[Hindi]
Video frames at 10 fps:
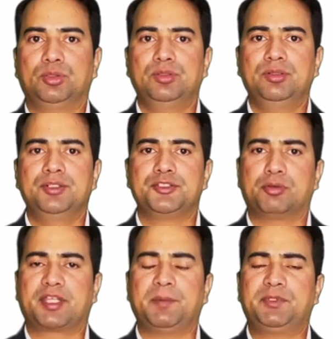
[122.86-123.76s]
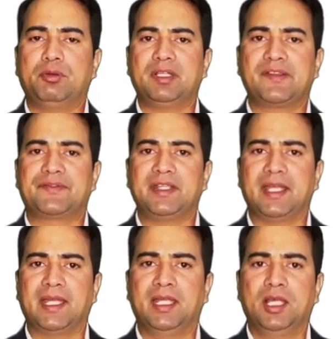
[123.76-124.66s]
तो जो क्रिप्टो करेंसी
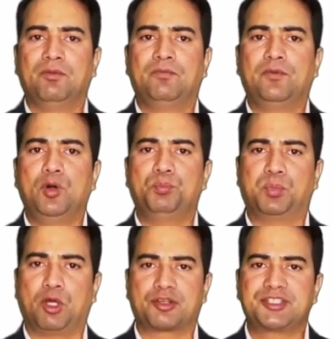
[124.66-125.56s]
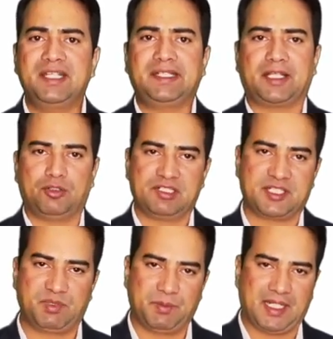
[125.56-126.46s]
है वो ब्लॉकचेन
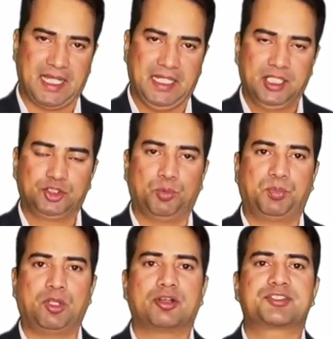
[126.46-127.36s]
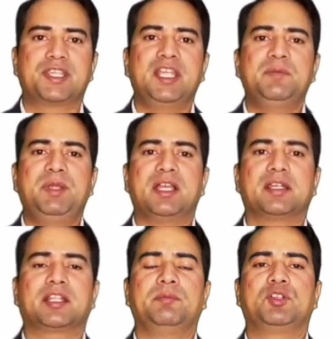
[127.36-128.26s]
टेक्नोलॉजी पे बना है तो ब्लॉकचेन पे
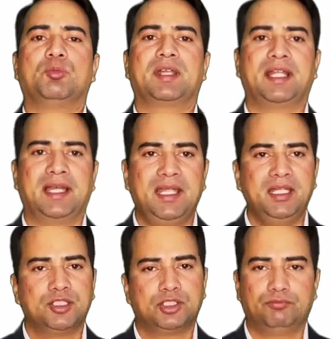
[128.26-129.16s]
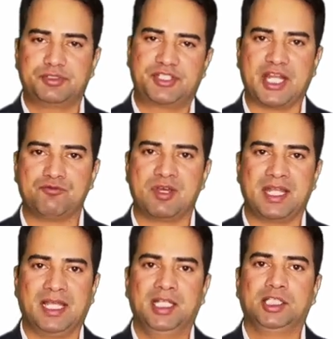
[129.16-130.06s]
अगर क्रिप्टो बना है तो वो जेन्युन
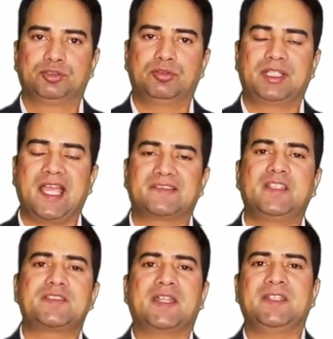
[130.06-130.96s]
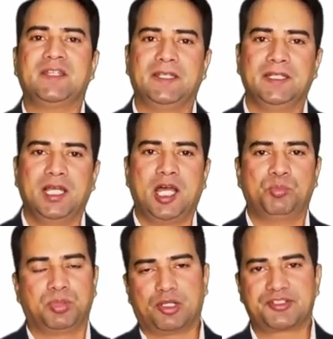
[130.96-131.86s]
है तो कैसे जानेंगे
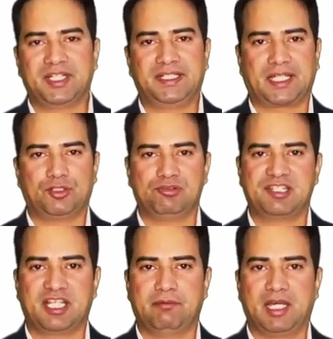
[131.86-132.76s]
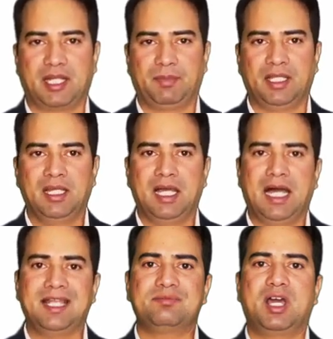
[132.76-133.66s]
हम ब्लॉकचेन टेक्नोलॉजी के बारे में
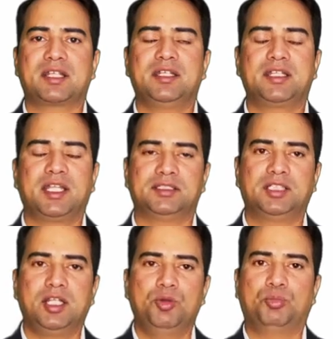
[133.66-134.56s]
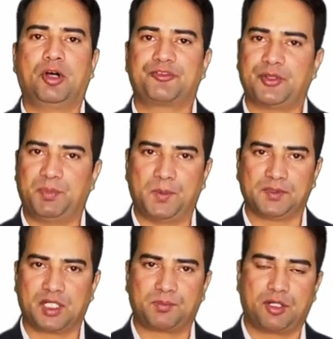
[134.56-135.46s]
आज मार्केट के अंदर बहुत से
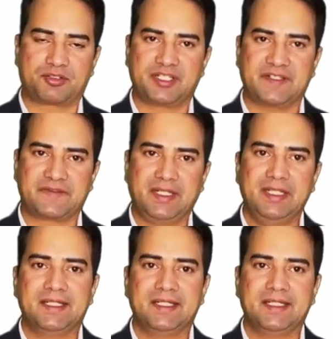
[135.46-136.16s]
पॉपुलर ब्लॉकचेन्स हैं